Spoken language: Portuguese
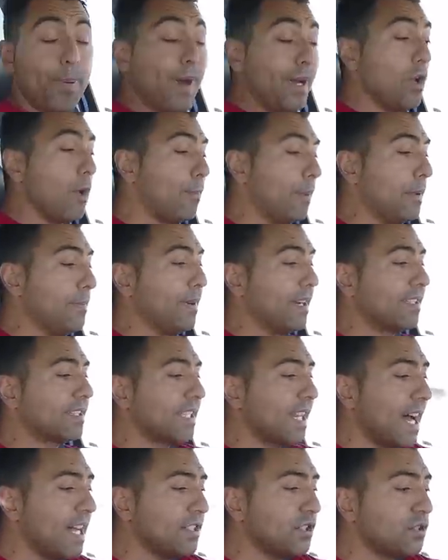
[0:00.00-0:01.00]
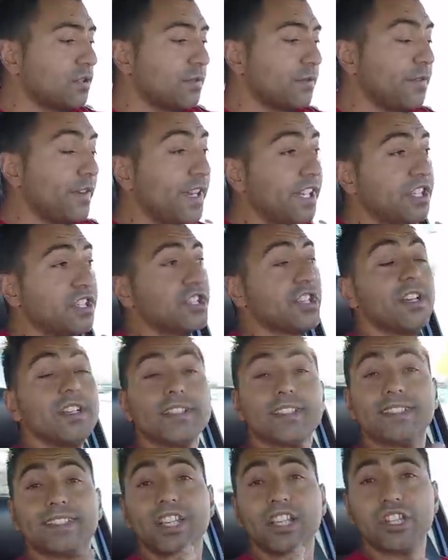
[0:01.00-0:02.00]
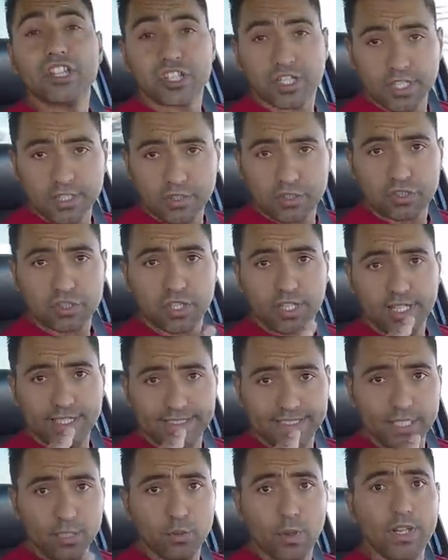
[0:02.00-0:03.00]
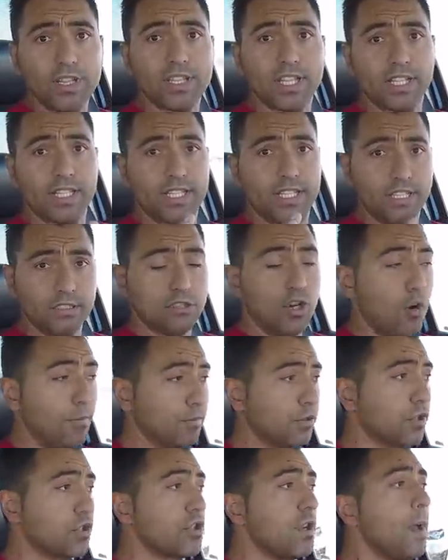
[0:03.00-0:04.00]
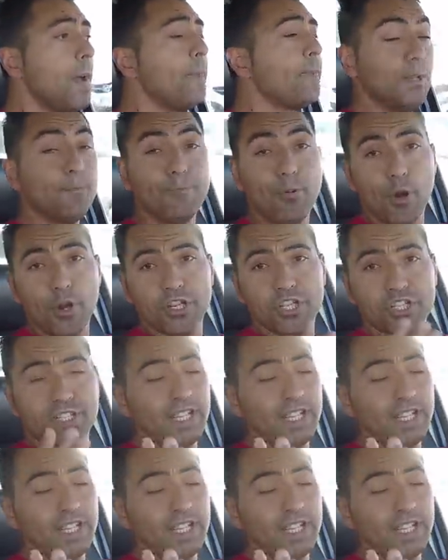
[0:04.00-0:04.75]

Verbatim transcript: para o primeiro traço fez 650 km. Depois